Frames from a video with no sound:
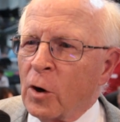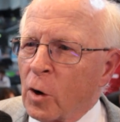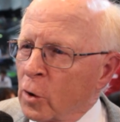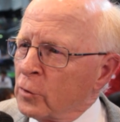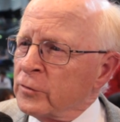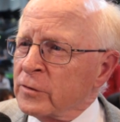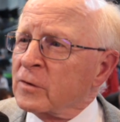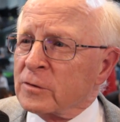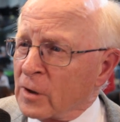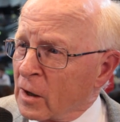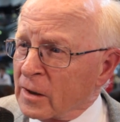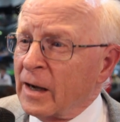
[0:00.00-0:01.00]
und
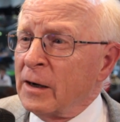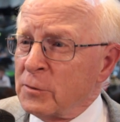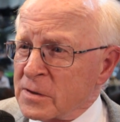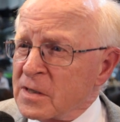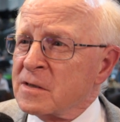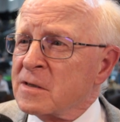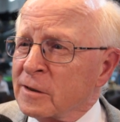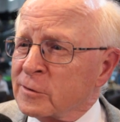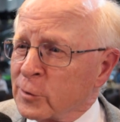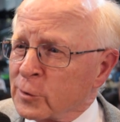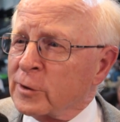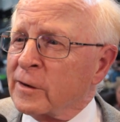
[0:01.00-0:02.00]
daraus ist
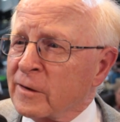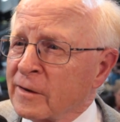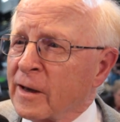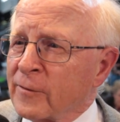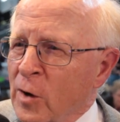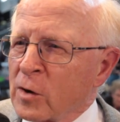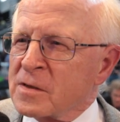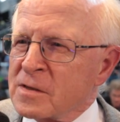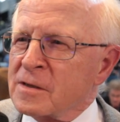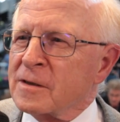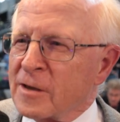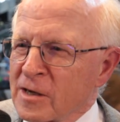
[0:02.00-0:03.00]
natürlich gewachsen,